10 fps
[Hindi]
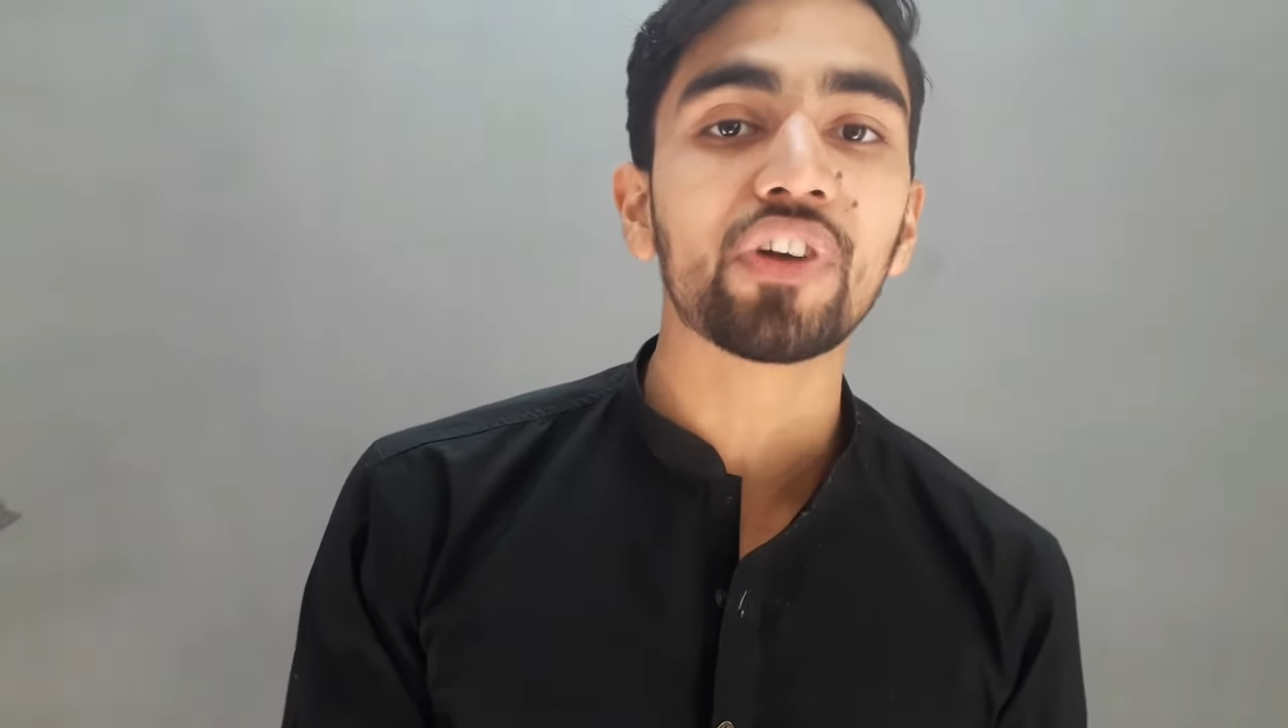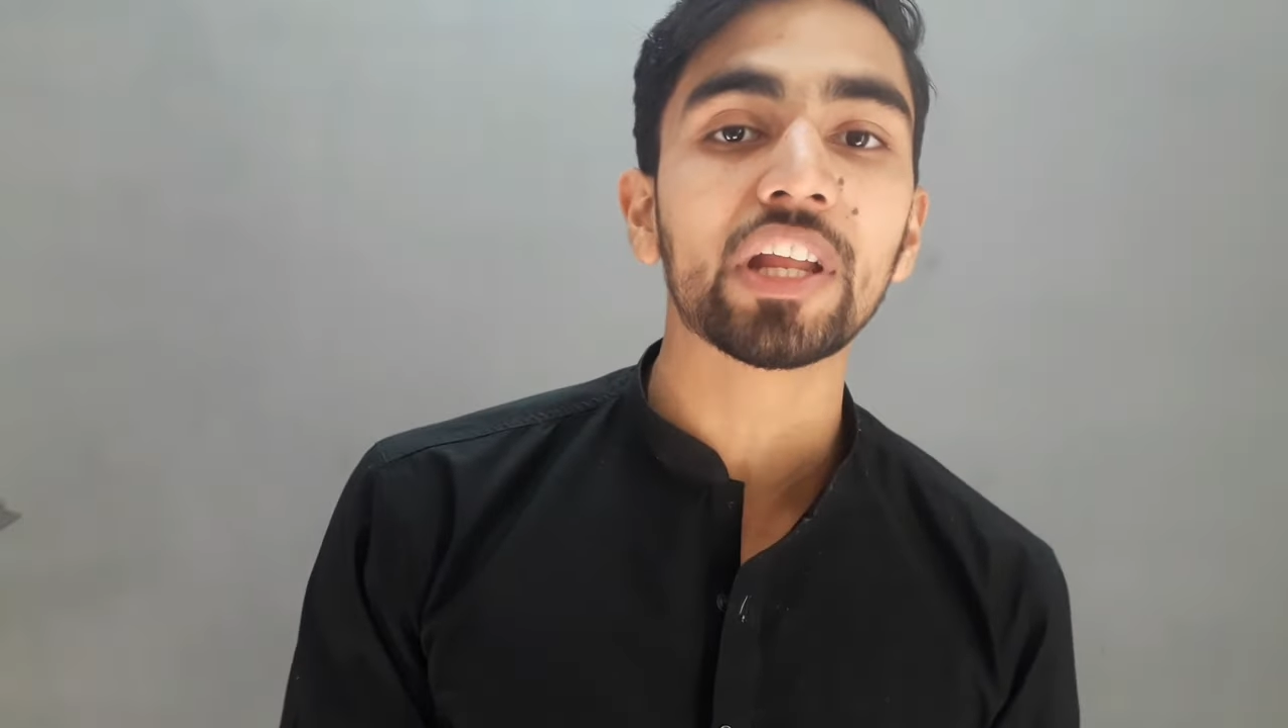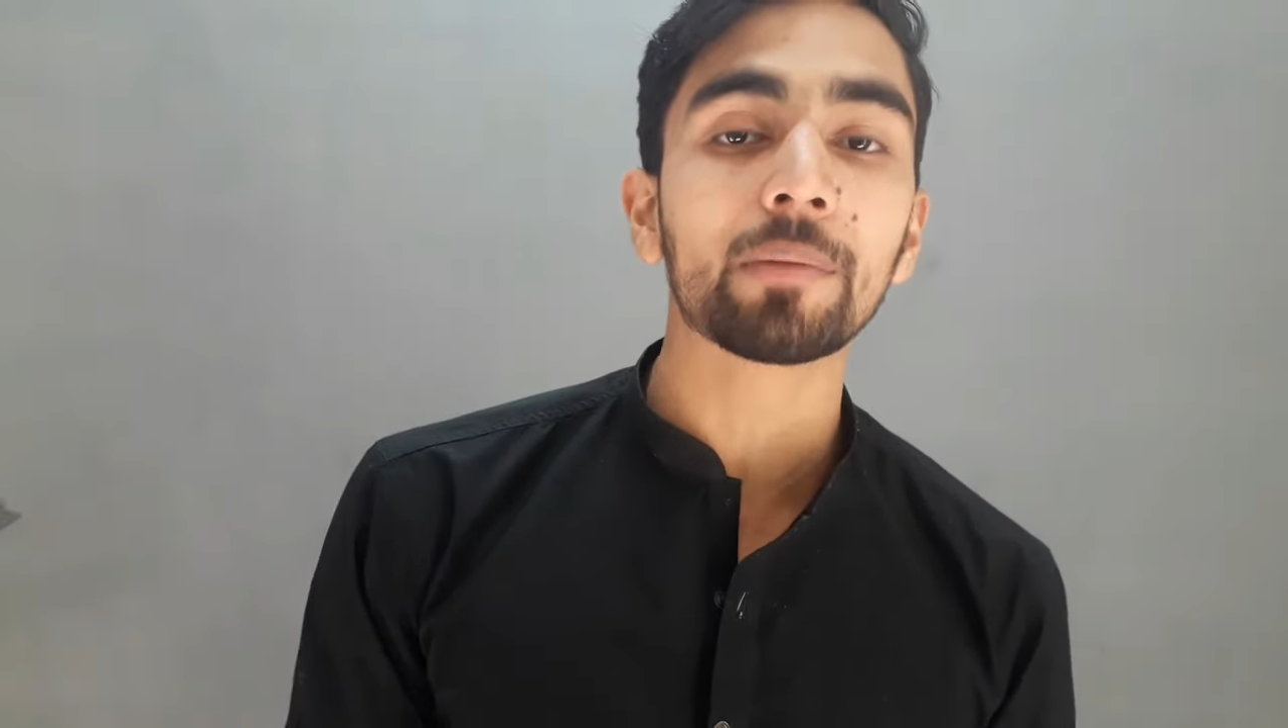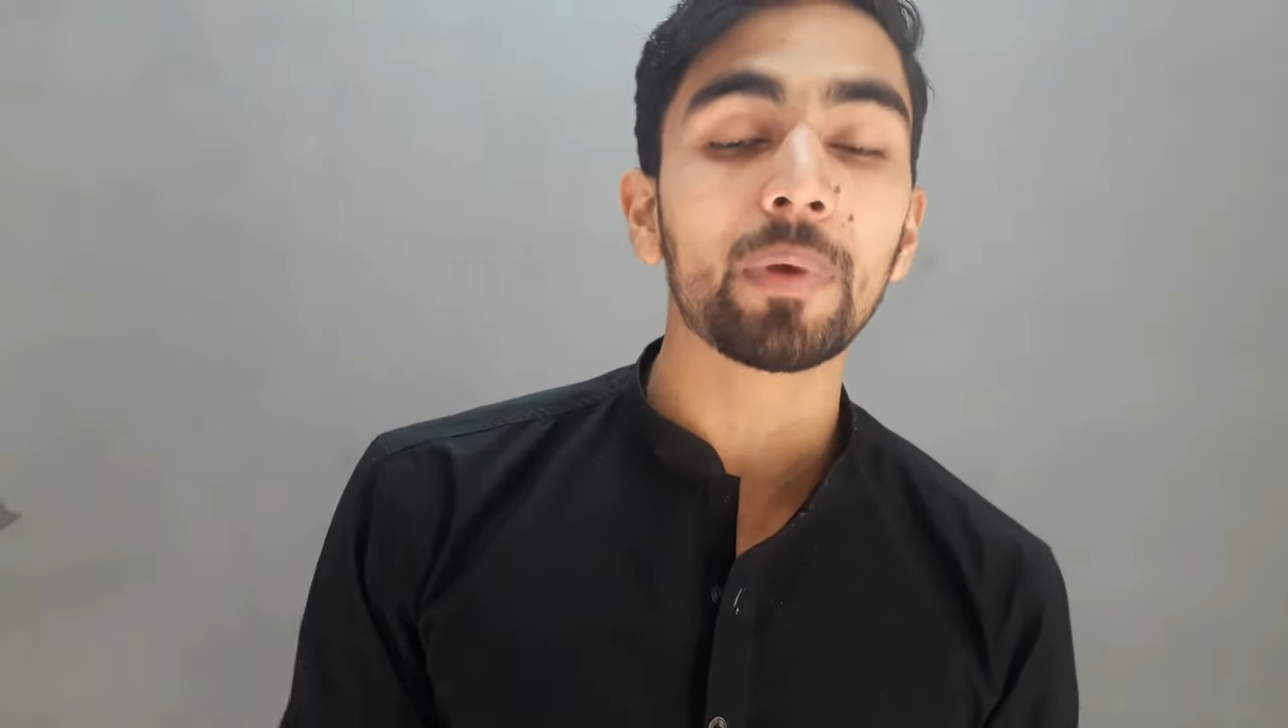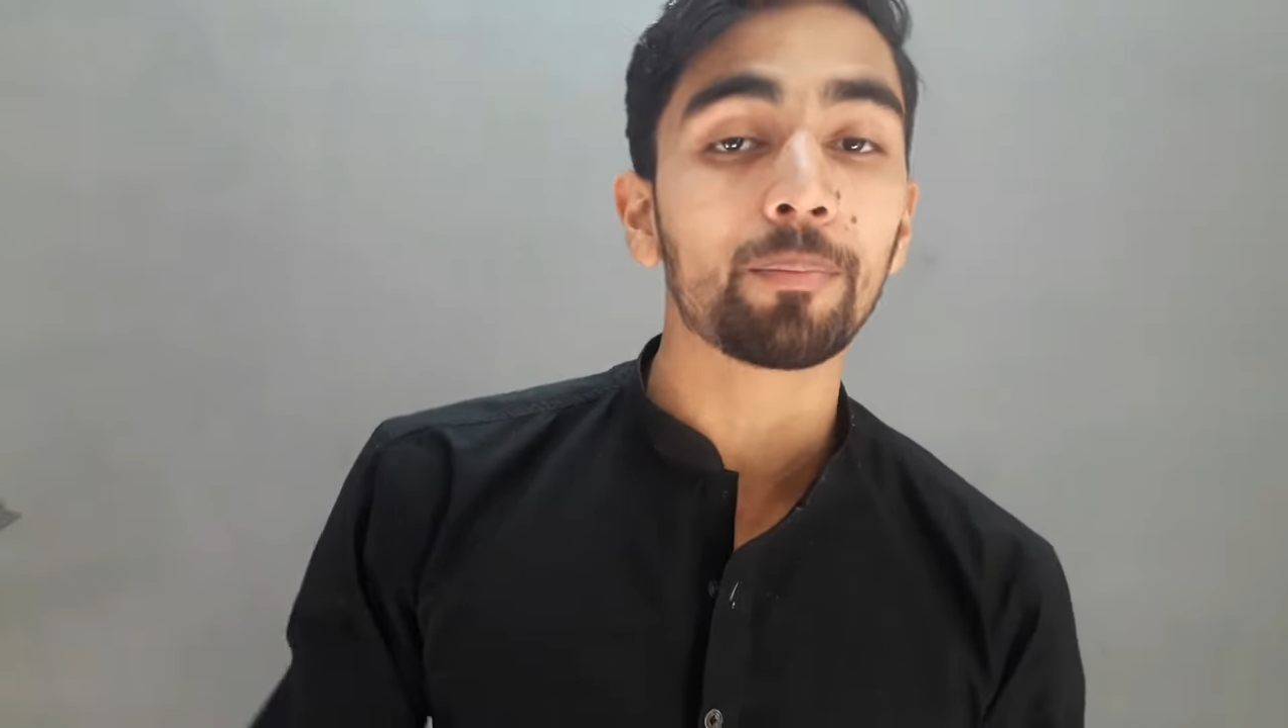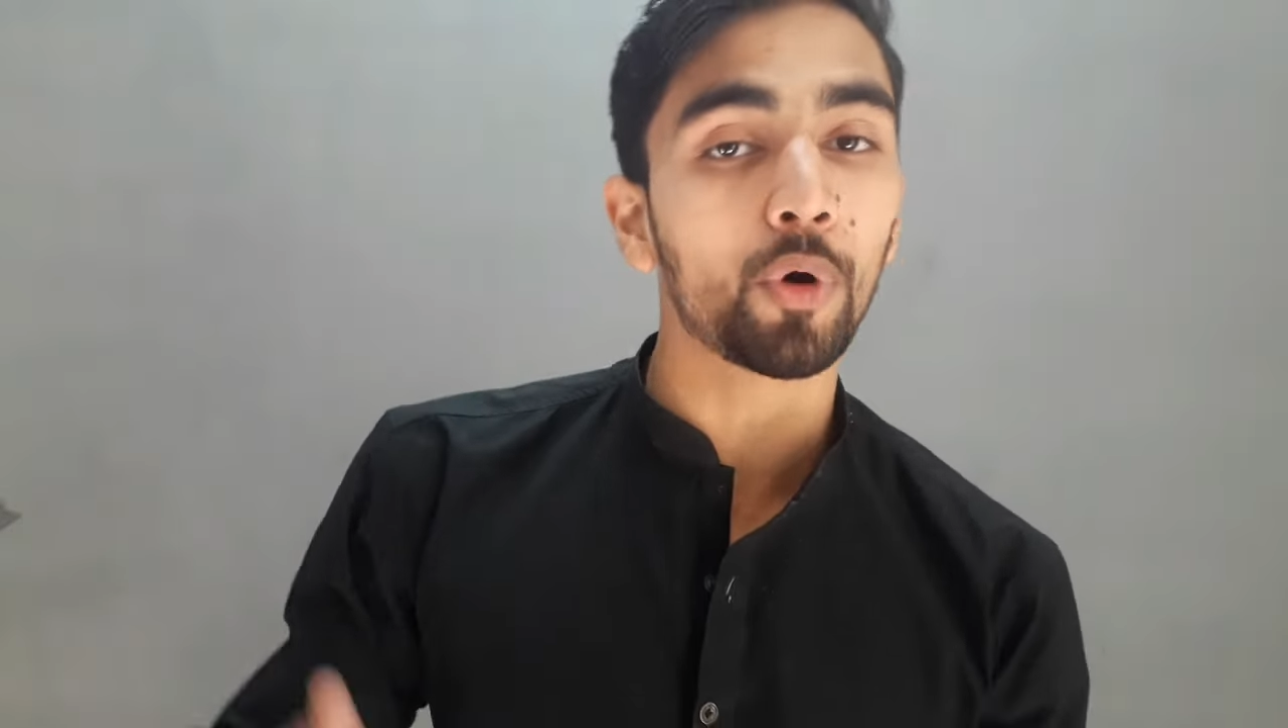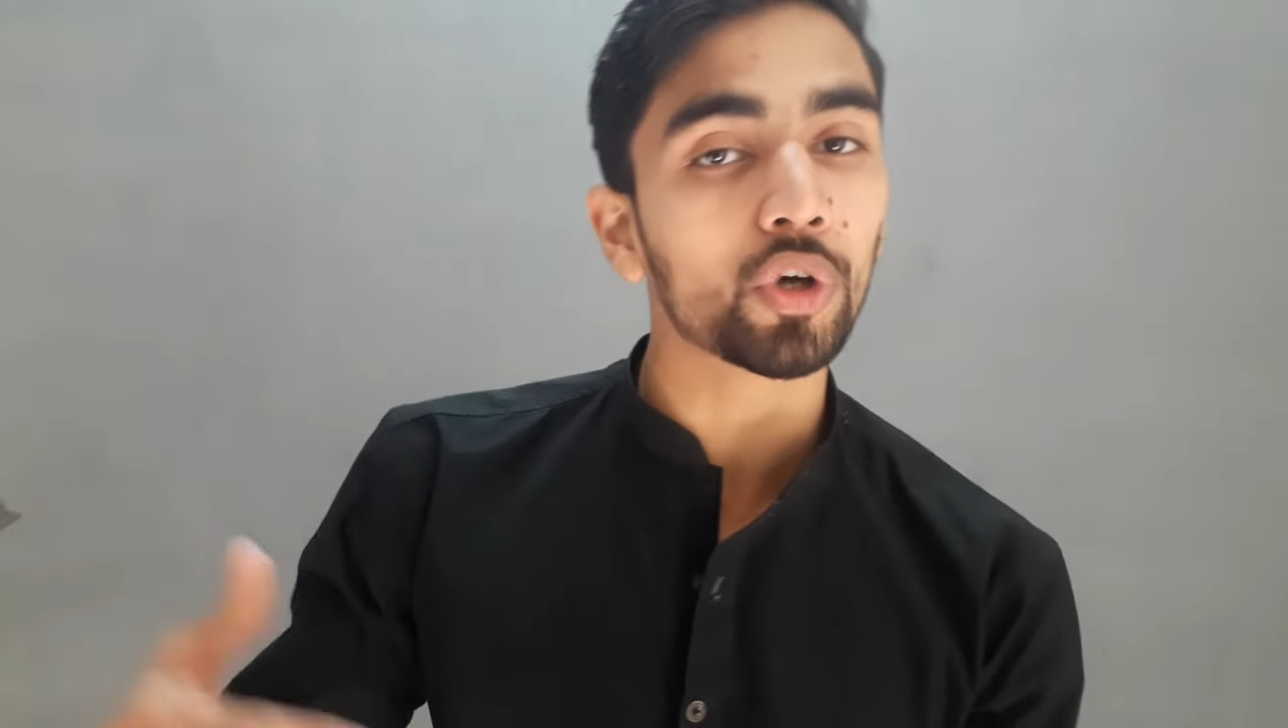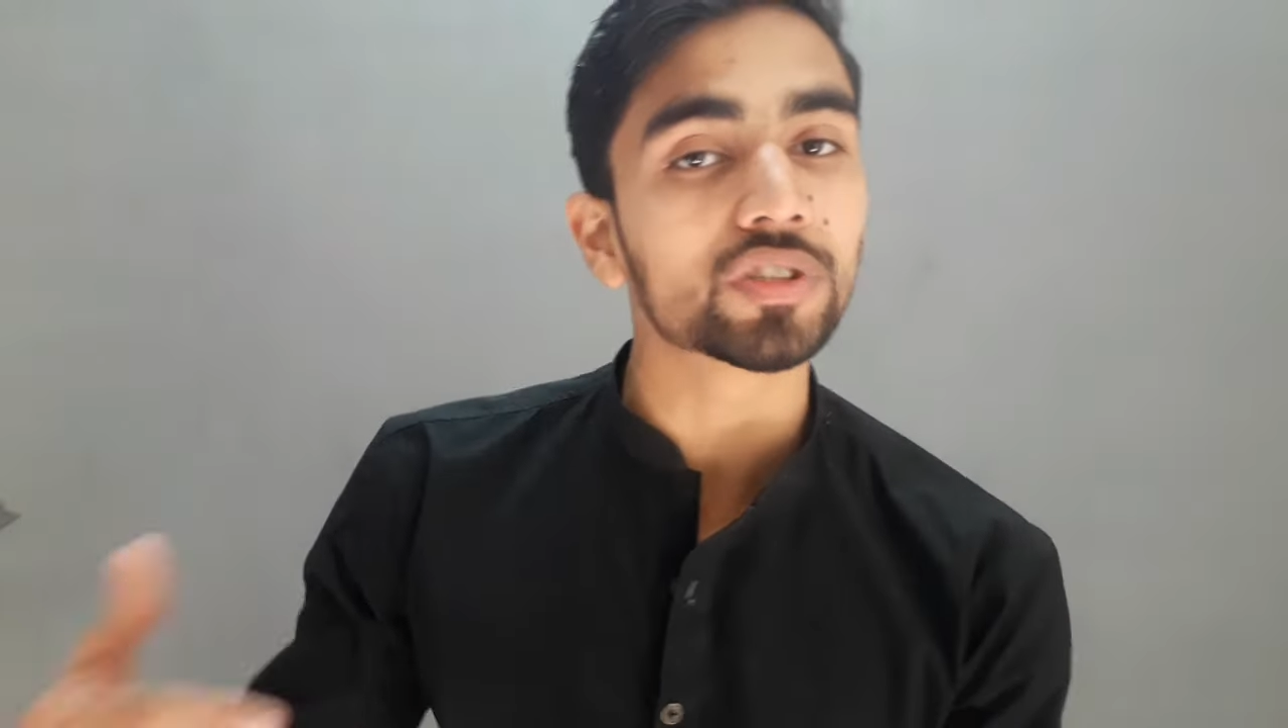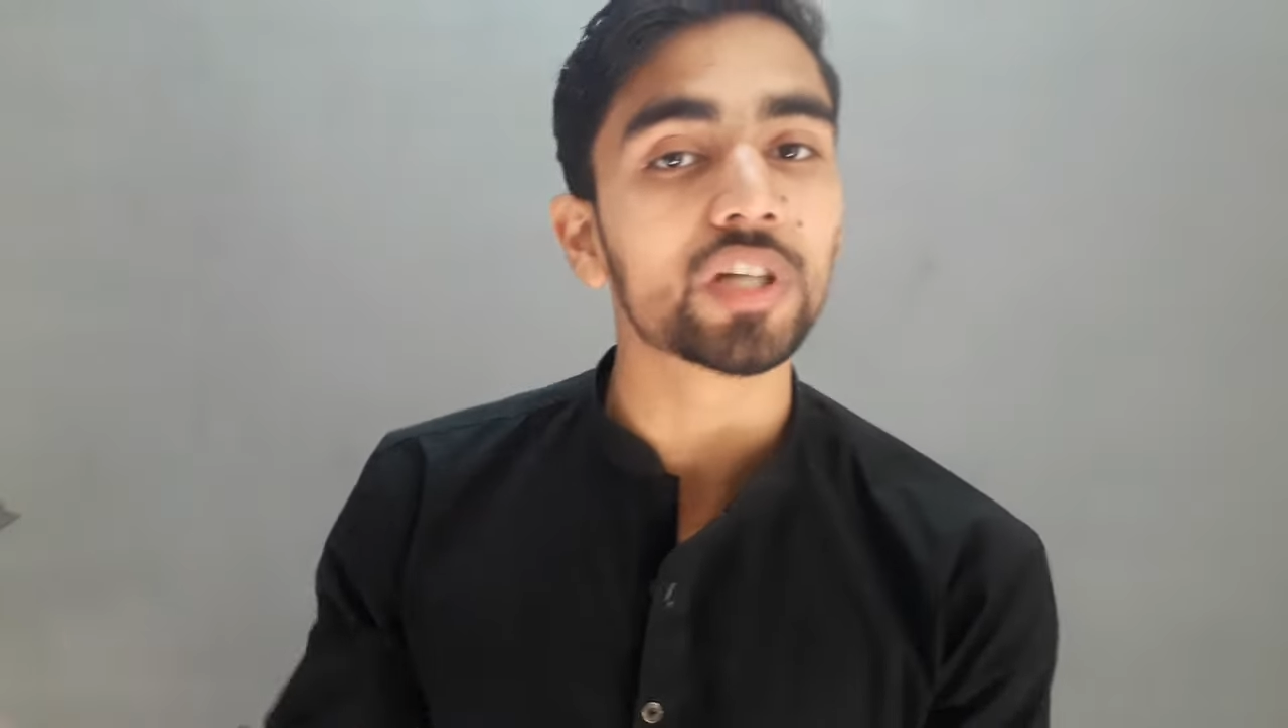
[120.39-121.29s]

फिटिंग भी बहुत